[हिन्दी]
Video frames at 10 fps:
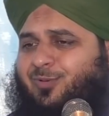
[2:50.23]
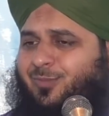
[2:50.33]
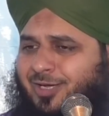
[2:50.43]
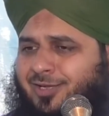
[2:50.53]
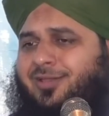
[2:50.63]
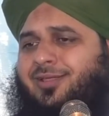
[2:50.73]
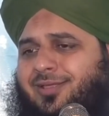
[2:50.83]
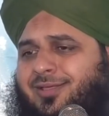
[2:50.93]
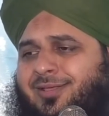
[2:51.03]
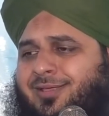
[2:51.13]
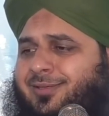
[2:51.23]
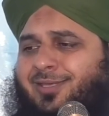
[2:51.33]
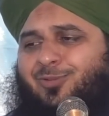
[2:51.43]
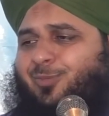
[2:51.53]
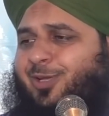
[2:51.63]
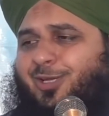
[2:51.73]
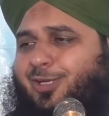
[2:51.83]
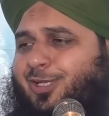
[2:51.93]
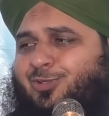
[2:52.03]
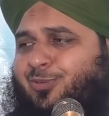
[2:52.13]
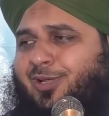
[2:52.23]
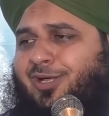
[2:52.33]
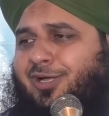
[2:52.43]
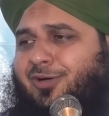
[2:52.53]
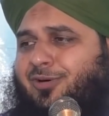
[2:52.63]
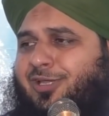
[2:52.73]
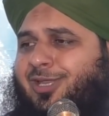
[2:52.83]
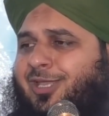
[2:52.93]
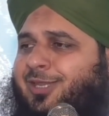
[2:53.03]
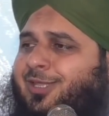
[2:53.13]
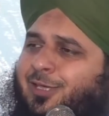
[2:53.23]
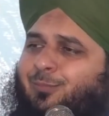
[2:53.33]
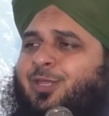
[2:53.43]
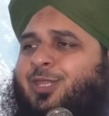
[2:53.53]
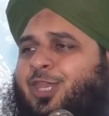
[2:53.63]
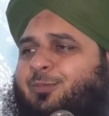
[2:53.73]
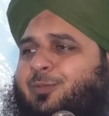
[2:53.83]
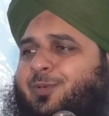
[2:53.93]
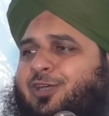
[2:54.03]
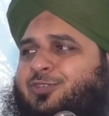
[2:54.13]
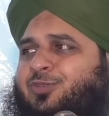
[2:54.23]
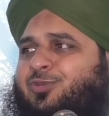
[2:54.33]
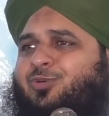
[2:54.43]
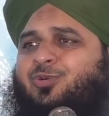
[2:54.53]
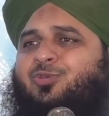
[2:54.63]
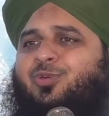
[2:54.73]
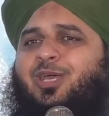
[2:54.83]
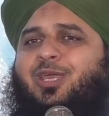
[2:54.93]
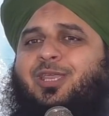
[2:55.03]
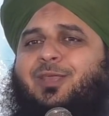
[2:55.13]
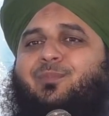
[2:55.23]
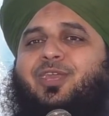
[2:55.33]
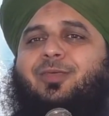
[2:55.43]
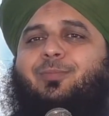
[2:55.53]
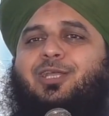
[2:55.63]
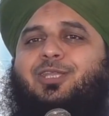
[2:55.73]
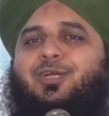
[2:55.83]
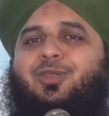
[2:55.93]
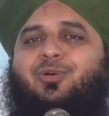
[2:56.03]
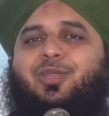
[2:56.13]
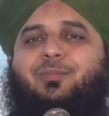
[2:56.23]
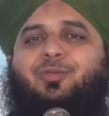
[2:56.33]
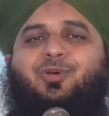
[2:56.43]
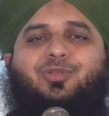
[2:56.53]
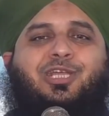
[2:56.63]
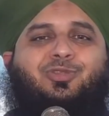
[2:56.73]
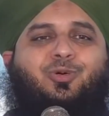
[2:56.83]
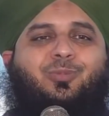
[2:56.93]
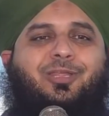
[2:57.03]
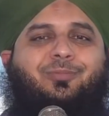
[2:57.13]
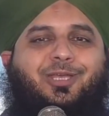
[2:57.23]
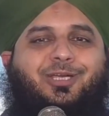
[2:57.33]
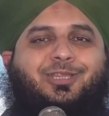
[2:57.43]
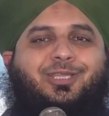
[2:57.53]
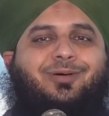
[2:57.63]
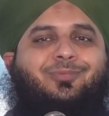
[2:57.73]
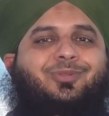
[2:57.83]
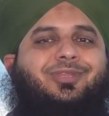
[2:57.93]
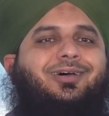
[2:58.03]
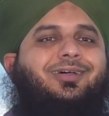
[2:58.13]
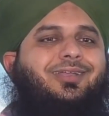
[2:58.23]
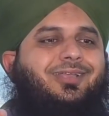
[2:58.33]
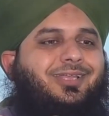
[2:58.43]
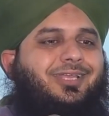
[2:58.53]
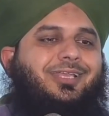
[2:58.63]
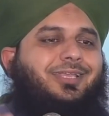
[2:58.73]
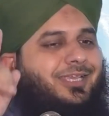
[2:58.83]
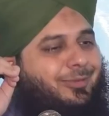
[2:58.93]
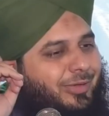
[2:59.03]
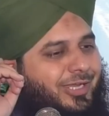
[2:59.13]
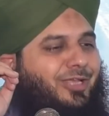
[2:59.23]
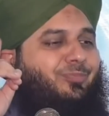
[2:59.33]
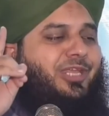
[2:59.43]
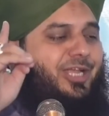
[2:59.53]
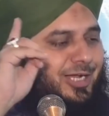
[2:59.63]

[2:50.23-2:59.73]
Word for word: उमर ये तो मैंने नहीं सुना लेकिन ये मैंने नबी पाक से ज़रूर सुना है कि मेरे बाद अगर कोई नबी होता तो उमर इबन ख़ताब होता ये मैंने अपने